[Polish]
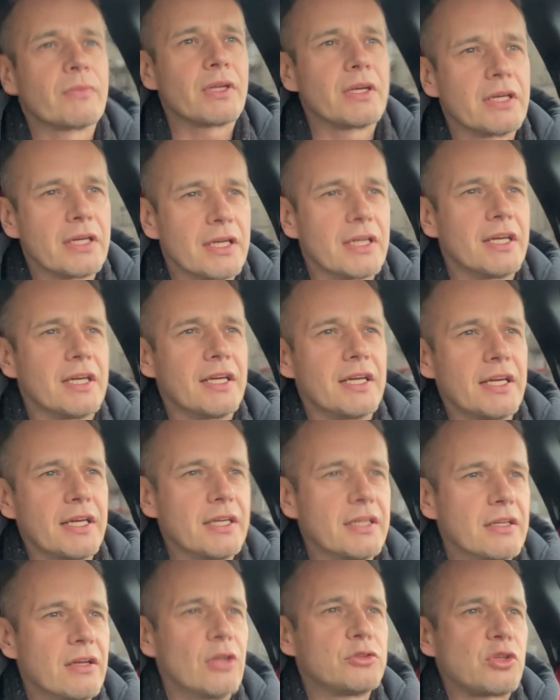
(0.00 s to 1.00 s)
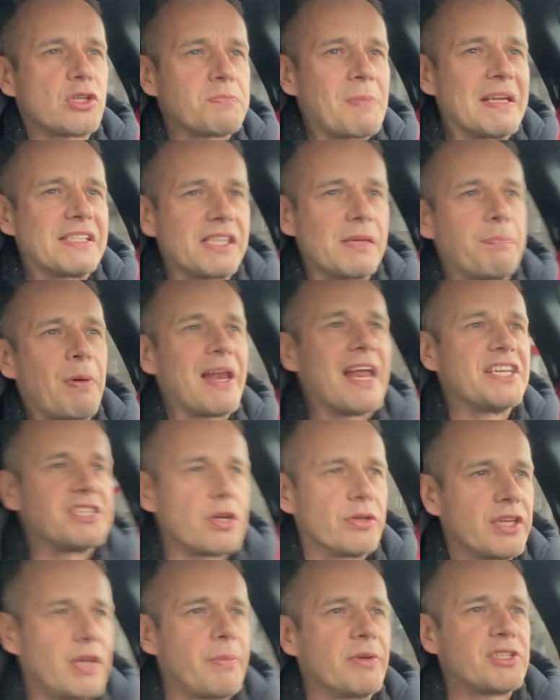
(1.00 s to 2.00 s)
E, otóż Massi
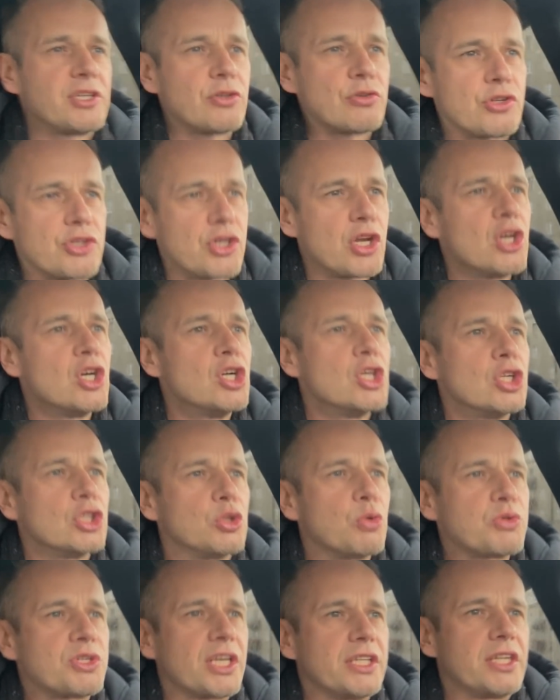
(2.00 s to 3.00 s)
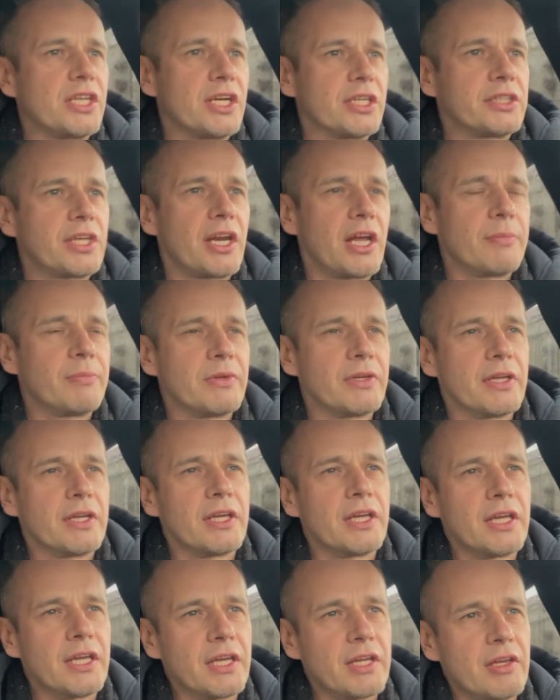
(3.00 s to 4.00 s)
poleciał, nie będzie już dłużej dyrektorem e,
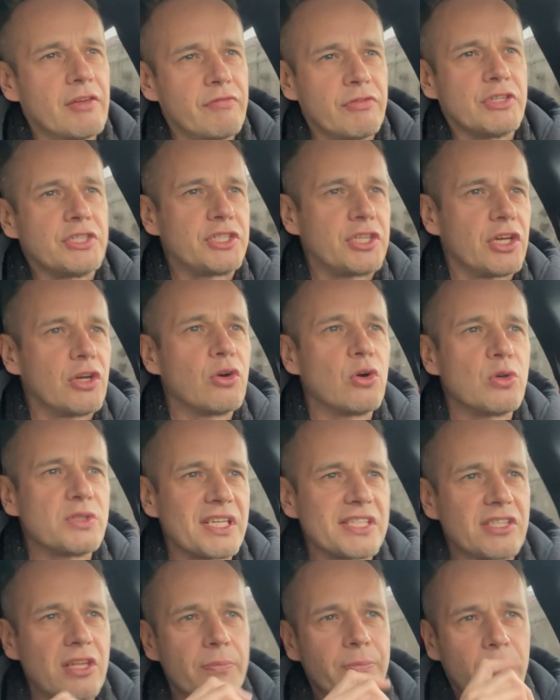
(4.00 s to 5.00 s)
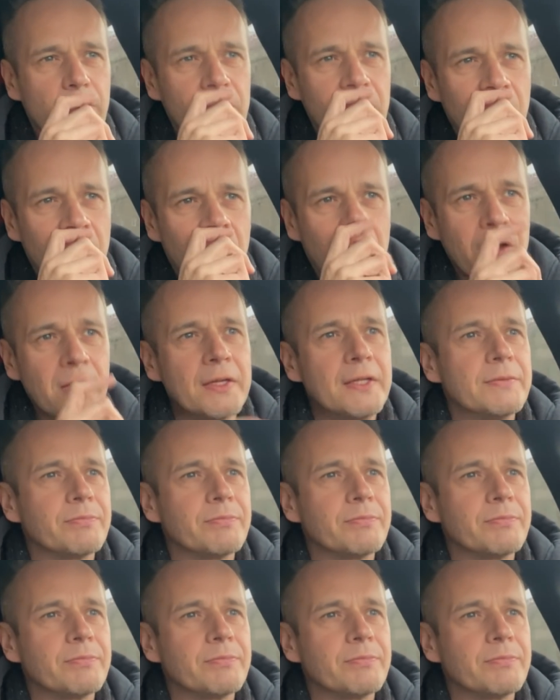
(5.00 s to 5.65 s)
wyścigu, zastąpią go